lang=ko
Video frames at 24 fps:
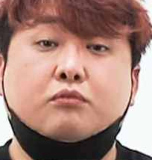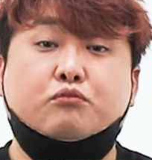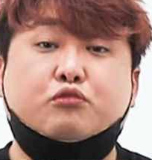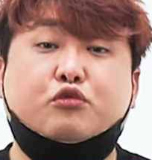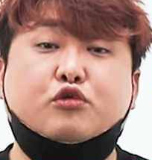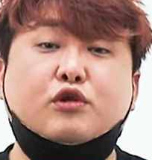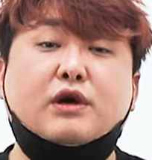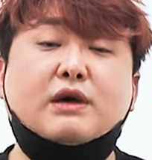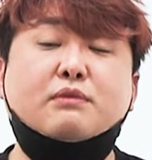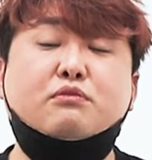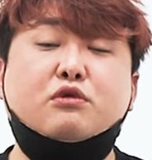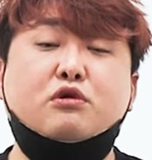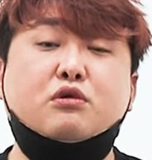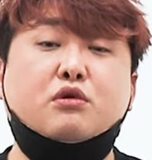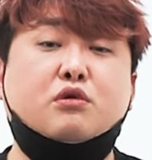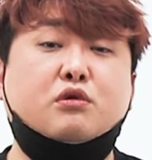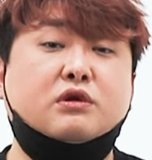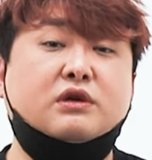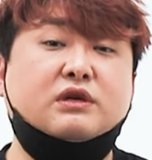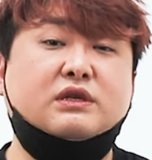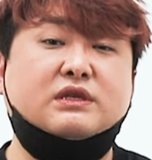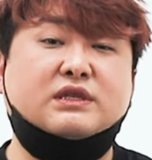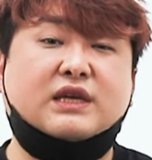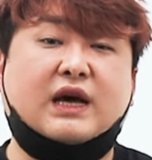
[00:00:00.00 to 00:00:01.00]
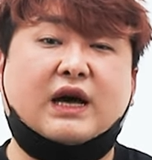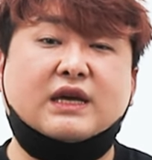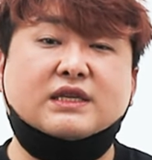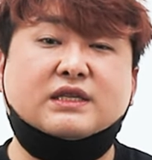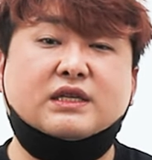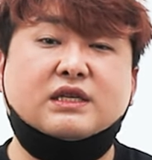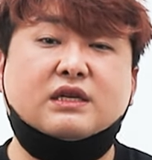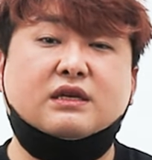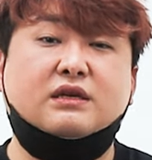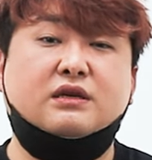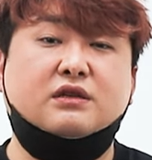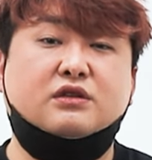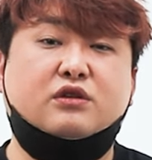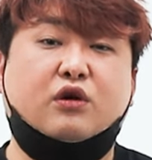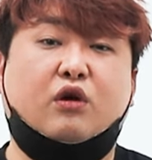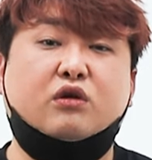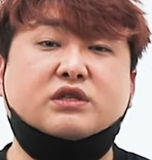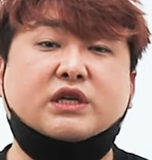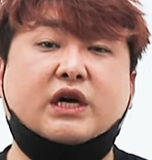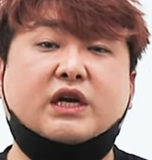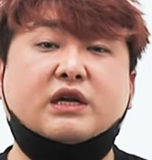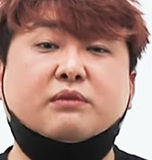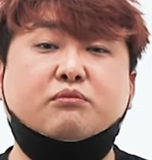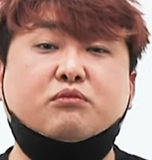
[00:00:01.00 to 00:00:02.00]
푸에블로호는 사실
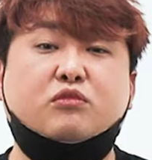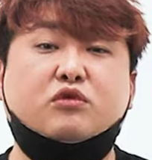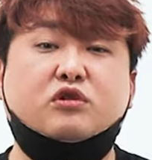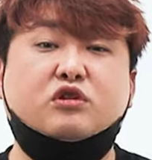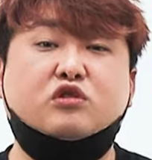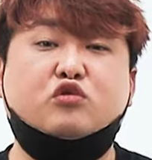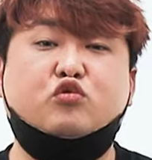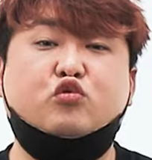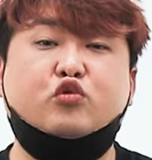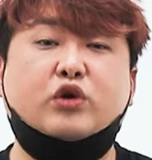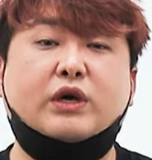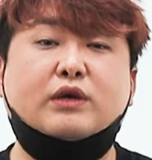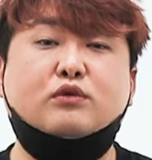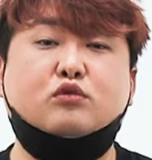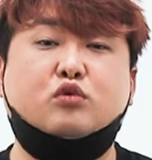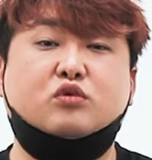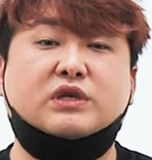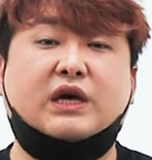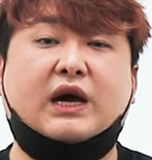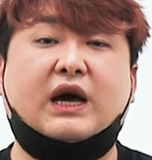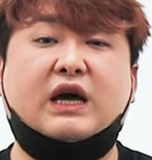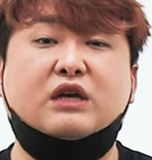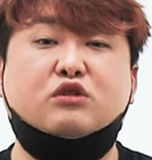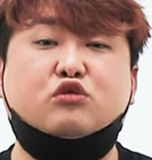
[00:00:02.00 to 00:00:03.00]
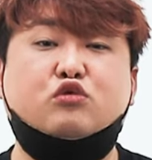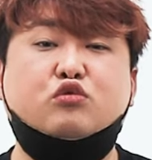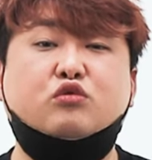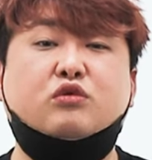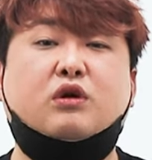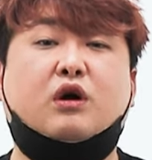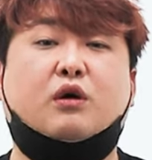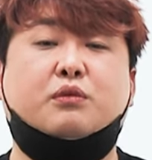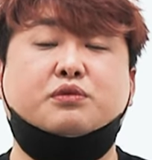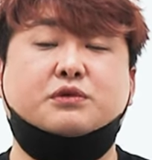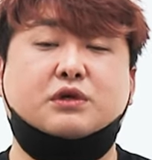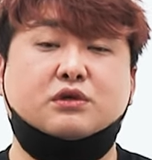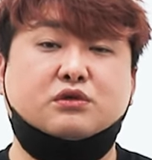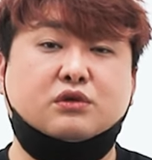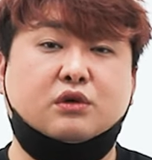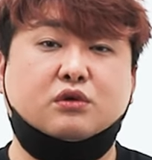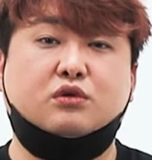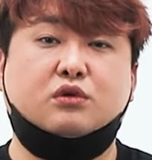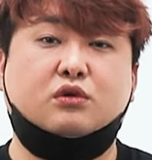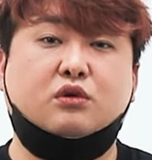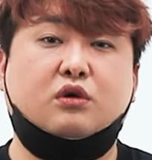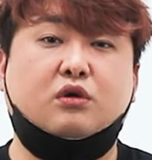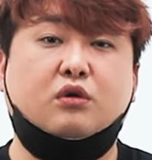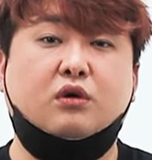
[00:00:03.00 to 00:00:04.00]
정찰 임무를 수행조차 할 수가 없을
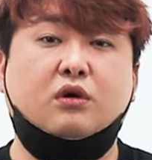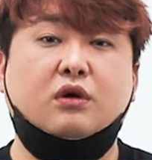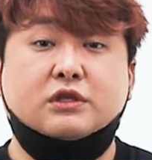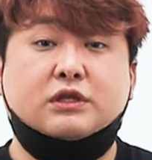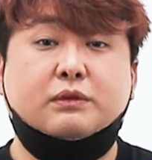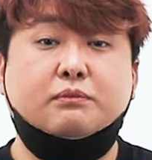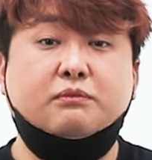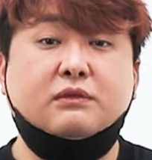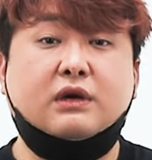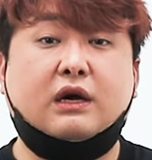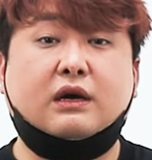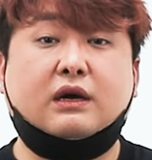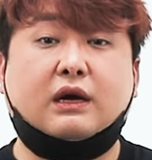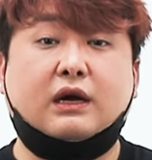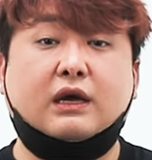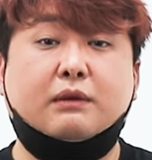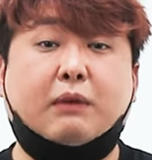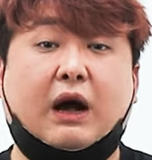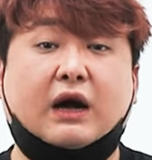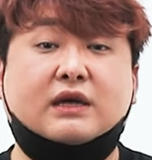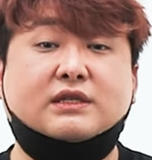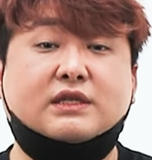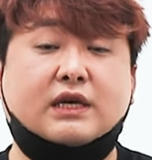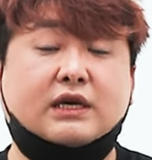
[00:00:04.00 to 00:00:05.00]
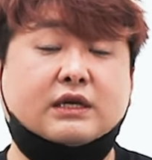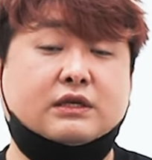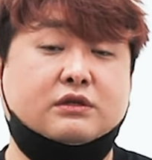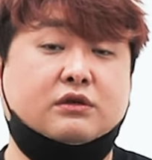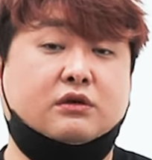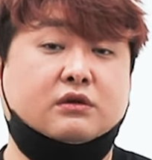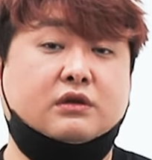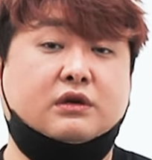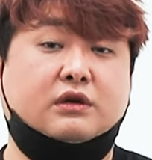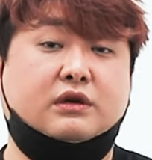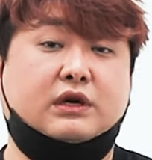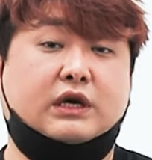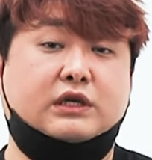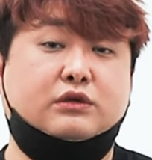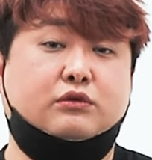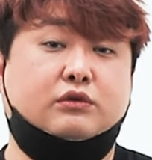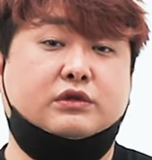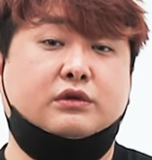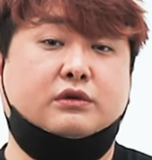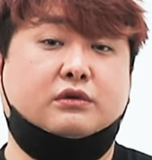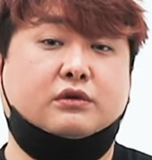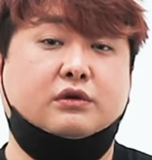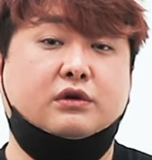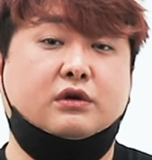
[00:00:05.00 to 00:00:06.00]
정도로 심각하게 막장인 성능을 가지고
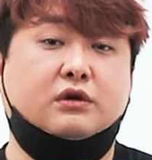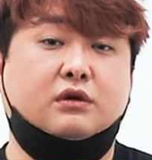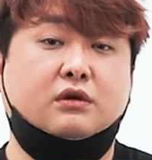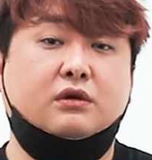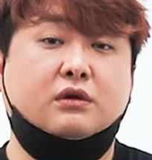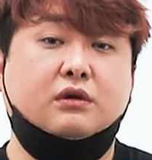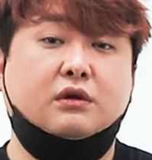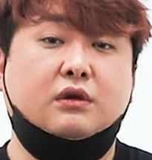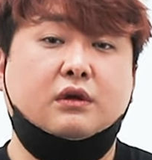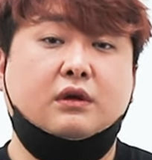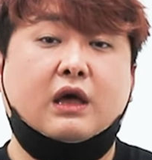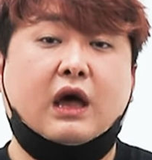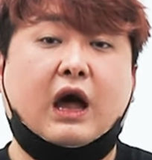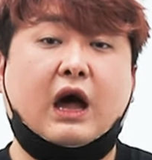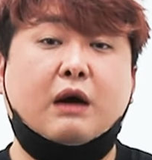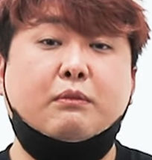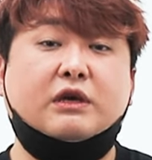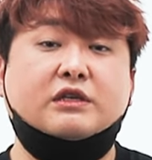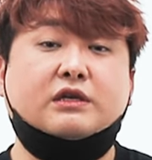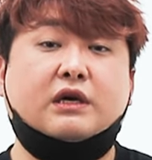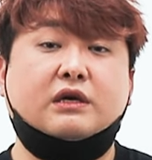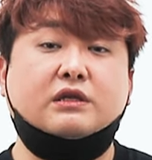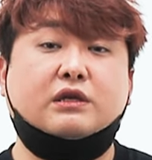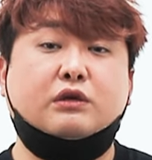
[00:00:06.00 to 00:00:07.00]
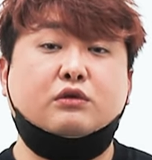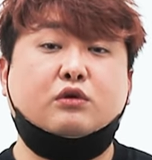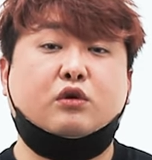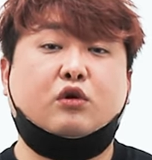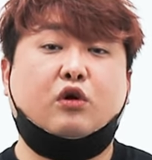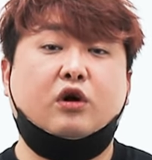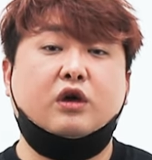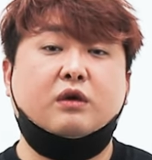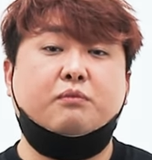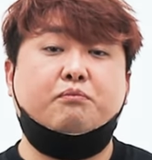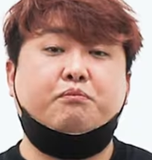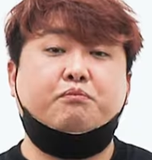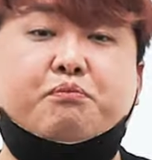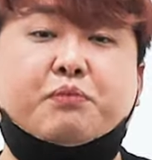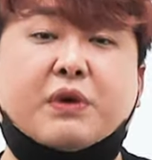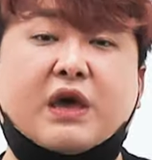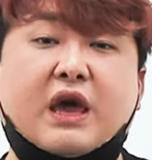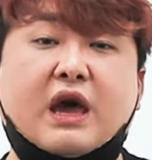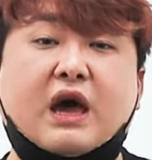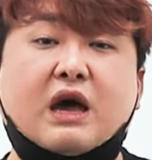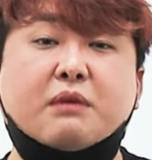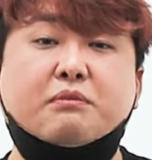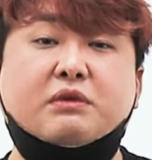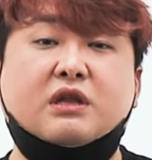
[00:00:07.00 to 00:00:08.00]
있었고요. 함의 상태도 거의
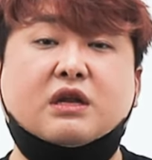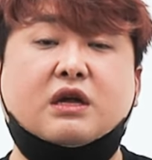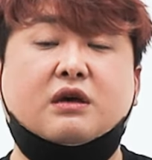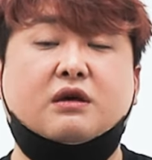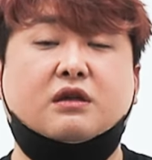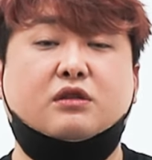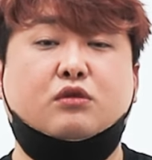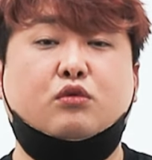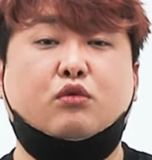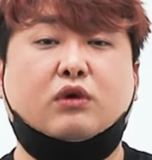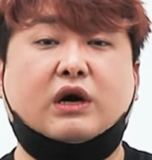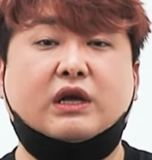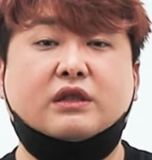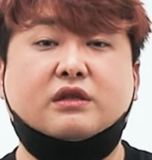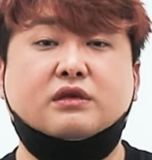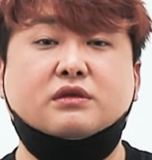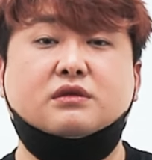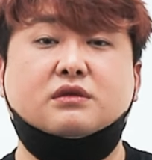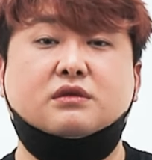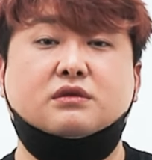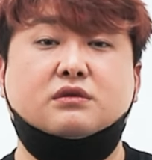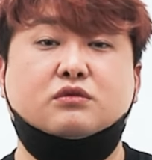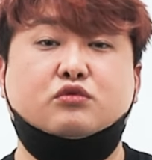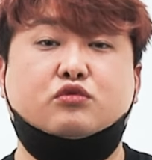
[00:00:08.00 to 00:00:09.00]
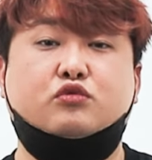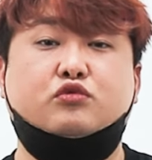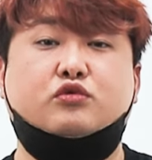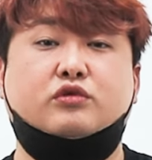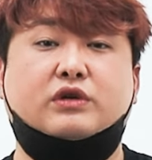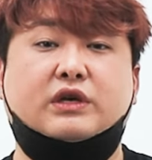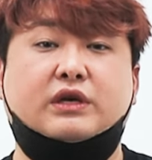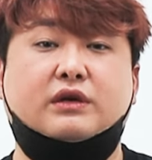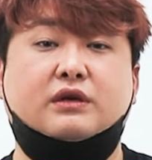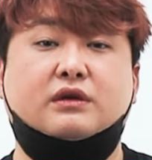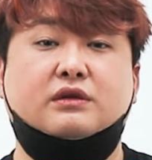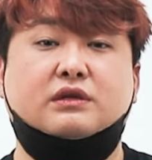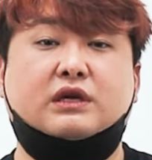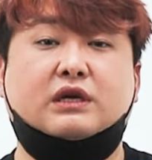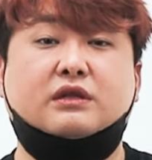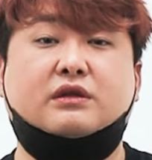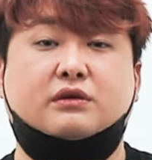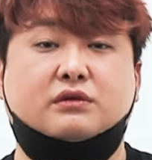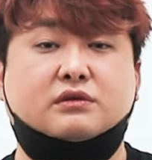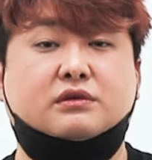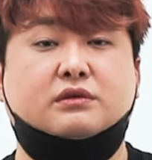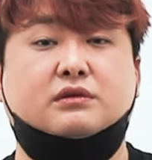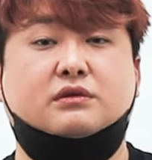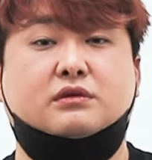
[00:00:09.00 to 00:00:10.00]
폐함이나 똑같은 수준의
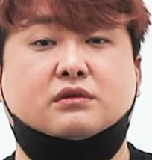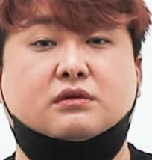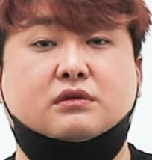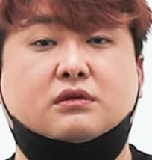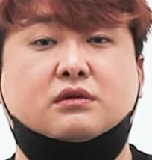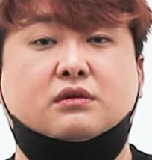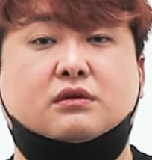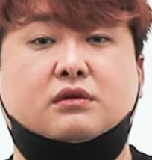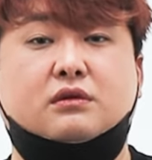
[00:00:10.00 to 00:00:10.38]
상태였어요.